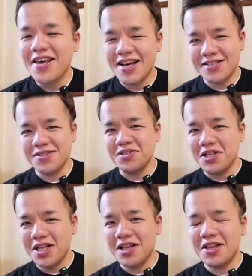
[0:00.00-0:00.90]
安い
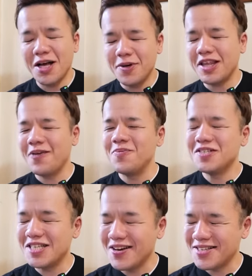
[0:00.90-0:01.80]
値段で食べて
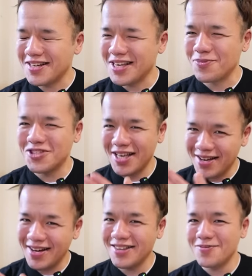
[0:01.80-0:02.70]
幸せな気持ち
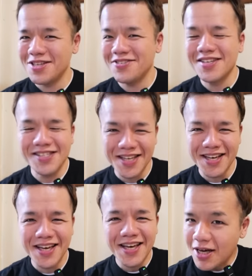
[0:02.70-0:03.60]
で帰ってみてくだ
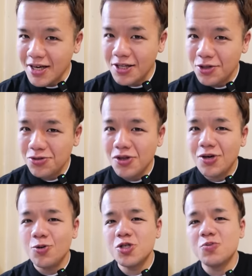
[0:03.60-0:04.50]
さい。はい。ということ
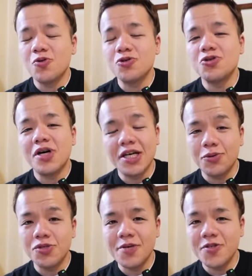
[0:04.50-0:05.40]
で本日もご視聴あり
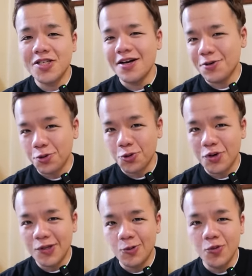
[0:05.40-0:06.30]
がとうございました。この
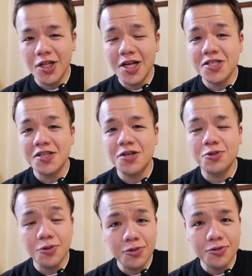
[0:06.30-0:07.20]
動画だと思ったら
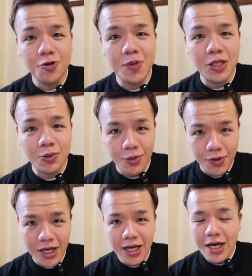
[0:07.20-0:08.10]
チャンネル登録、コメント、高
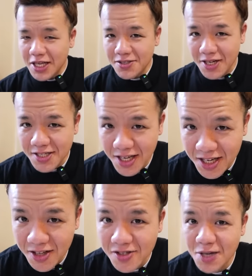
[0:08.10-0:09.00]
評価。またですね、
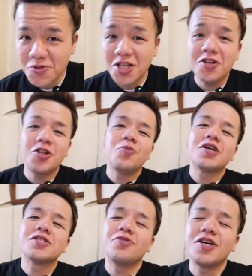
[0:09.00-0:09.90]
最近ではサブチャンネルで
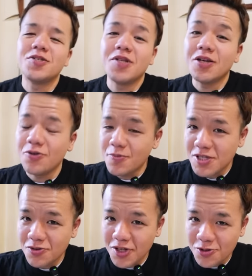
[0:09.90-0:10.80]
も活動を始めており
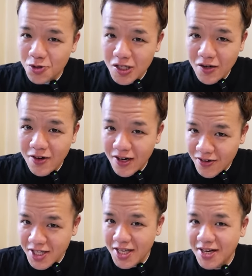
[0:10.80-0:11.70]
ますので、そちらを
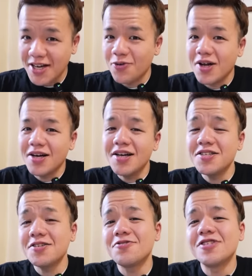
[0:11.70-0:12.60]
合わせて概要欄か
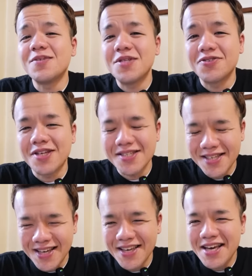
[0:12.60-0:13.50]
らチェックしてみてくだ
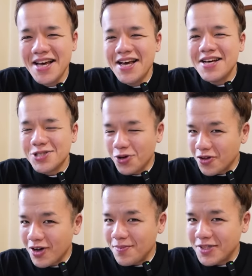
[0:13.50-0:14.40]
さい。そ
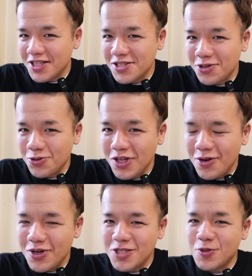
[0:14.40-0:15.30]
れではまた次の動
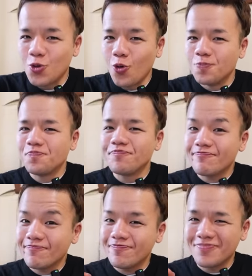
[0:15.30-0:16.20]
画でお会いしましょう。
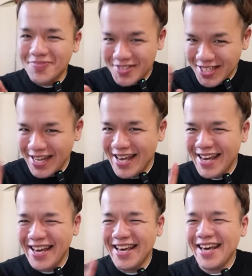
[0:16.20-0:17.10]
じゃあね。